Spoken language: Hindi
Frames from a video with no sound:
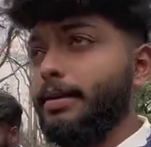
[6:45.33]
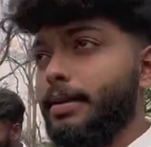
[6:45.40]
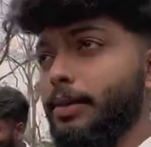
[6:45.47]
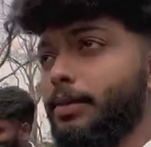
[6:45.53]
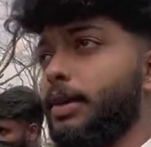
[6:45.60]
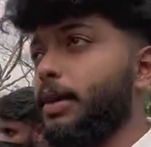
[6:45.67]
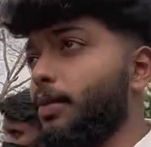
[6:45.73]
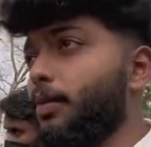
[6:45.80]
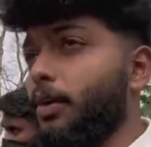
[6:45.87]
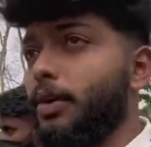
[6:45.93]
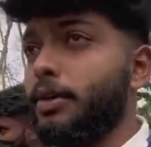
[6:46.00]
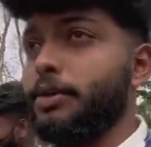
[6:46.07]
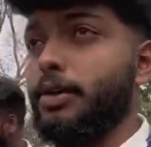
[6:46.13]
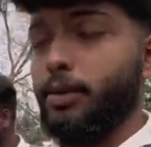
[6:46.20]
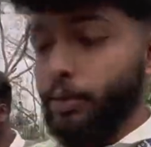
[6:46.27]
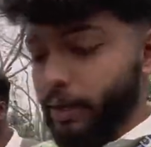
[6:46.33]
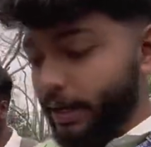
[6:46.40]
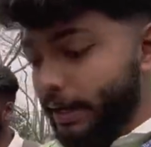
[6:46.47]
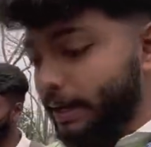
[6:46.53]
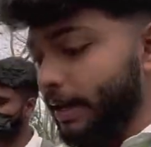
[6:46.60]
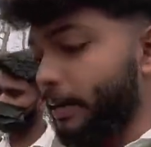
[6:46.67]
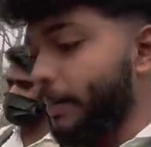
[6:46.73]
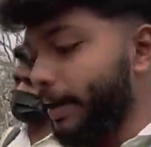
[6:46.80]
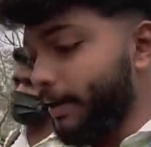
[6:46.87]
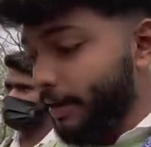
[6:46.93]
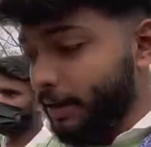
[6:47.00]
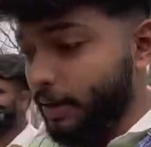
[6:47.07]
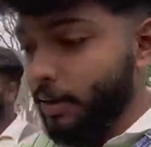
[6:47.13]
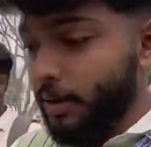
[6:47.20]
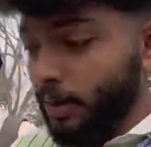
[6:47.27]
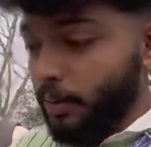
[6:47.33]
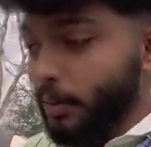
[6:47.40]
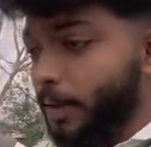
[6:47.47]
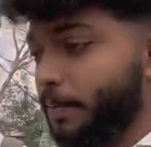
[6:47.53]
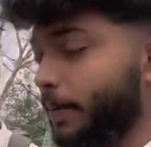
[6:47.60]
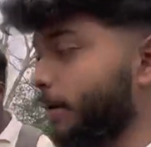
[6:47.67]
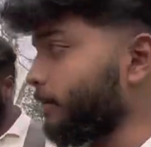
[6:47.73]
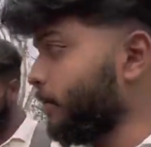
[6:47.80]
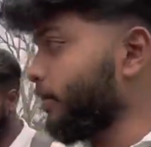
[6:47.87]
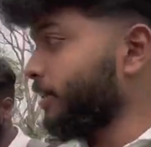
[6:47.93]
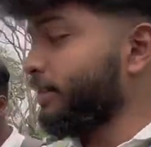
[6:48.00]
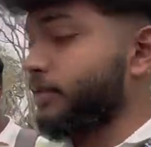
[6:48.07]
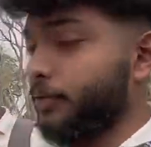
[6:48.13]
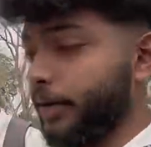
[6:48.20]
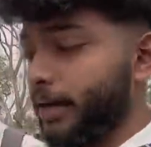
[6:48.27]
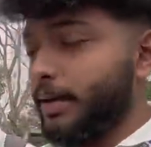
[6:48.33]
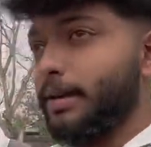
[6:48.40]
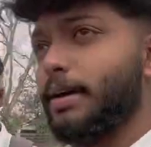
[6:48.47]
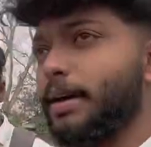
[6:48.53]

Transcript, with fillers: क्योंकि वो जो पुरी का ढाबा है ना वहाँ पे हम लोग स्ट्रिंग